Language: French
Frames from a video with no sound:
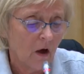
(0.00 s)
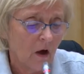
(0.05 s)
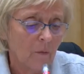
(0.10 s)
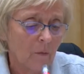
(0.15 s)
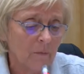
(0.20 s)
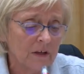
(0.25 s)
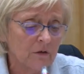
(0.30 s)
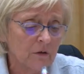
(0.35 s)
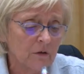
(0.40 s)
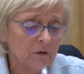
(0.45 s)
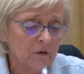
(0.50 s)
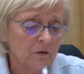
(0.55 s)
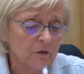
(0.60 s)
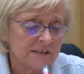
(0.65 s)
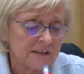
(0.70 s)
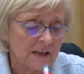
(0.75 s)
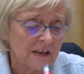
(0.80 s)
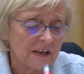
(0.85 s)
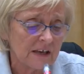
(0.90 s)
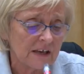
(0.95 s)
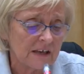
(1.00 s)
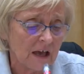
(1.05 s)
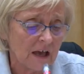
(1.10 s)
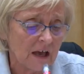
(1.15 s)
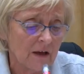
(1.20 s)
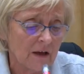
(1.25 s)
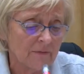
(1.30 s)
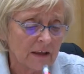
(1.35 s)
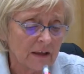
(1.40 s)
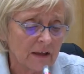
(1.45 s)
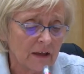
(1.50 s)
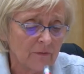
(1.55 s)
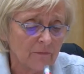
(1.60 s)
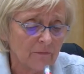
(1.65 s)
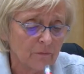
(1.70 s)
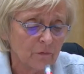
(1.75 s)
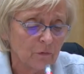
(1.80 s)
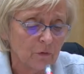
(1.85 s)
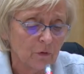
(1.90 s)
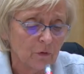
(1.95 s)
En mai 2016, avec un
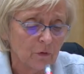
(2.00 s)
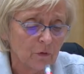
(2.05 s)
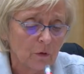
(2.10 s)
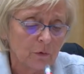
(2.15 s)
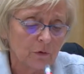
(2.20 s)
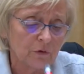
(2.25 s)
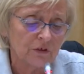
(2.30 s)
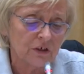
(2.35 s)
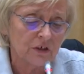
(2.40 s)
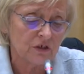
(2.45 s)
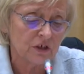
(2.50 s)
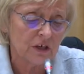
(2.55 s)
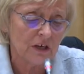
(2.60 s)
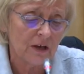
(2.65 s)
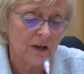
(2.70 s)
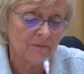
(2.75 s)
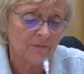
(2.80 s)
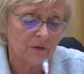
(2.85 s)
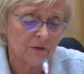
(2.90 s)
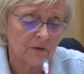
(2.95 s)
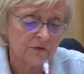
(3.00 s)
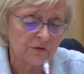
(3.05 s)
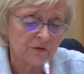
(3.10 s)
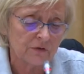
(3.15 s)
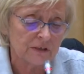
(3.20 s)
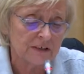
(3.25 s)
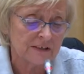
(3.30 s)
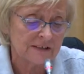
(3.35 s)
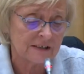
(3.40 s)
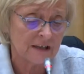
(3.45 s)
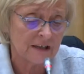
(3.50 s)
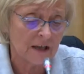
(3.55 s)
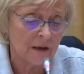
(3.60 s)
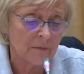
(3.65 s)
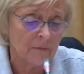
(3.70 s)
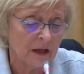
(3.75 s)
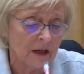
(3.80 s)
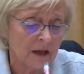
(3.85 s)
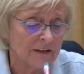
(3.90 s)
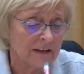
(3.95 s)
vœu, protéger la France de
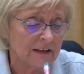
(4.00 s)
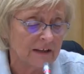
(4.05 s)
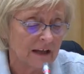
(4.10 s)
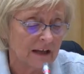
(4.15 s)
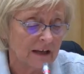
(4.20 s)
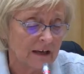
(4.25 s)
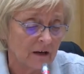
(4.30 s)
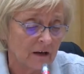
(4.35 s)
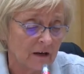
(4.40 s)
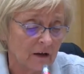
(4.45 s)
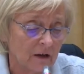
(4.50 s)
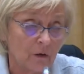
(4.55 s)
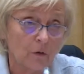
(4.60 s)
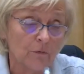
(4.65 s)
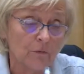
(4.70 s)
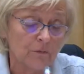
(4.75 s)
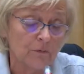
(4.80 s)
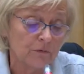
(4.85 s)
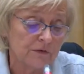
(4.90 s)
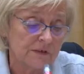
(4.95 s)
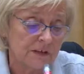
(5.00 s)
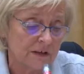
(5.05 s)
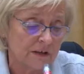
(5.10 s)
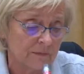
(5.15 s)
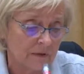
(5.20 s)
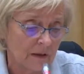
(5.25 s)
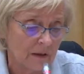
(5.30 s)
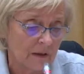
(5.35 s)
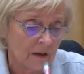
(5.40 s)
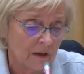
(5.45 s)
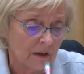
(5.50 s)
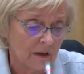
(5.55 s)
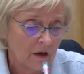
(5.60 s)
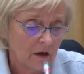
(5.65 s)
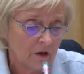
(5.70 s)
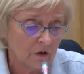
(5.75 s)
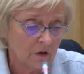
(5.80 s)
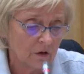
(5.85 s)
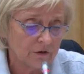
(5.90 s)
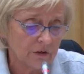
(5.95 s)
l'islam radical, refusé.
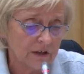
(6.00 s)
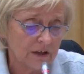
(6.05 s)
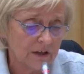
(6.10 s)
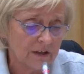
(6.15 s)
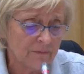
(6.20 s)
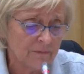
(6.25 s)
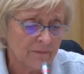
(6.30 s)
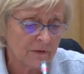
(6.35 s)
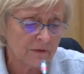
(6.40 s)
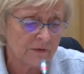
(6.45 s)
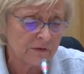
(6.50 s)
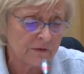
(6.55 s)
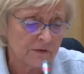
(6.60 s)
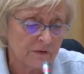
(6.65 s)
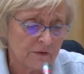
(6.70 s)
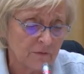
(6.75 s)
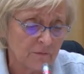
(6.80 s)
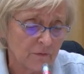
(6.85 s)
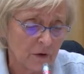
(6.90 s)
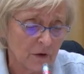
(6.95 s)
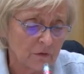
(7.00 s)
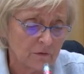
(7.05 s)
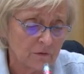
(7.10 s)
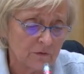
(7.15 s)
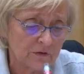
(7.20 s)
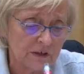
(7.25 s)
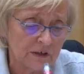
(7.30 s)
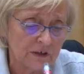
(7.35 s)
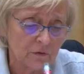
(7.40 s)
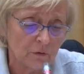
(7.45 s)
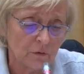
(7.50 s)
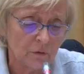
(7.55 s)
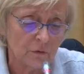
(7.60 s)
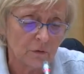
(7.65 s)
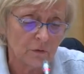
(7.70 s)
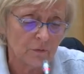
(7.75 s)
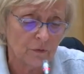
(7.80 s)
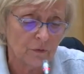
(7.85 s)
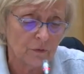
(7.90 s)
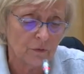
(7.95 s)
Lors de la défense de ce vote, nous étions
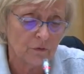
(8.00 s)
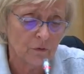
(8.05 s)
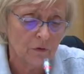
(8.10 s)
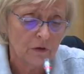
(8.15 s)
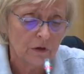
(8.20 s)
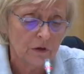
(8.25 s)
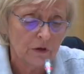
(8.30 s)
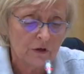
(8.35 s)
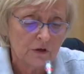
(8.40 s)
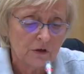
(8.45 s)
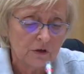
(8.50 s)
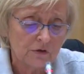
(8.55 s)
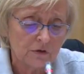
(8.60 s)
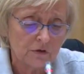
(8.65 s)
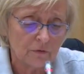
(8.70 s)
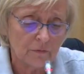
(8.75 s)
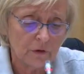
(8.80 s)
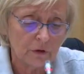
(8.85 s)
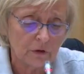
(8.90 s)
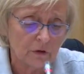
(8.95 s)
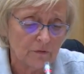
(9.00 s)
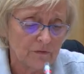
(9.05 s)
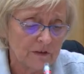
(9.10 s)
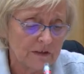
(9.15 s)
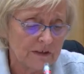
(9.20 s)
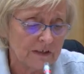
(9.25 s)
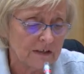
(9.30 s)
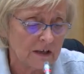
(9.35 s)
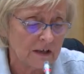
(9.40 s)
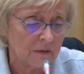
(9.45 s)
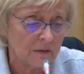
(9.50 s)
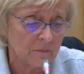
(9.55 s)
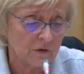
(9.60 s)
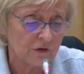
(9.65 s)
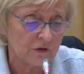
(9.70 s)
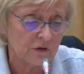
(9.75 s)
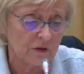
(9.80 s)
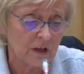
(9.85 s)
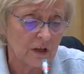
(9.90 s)
revenus sur votre visite avec M.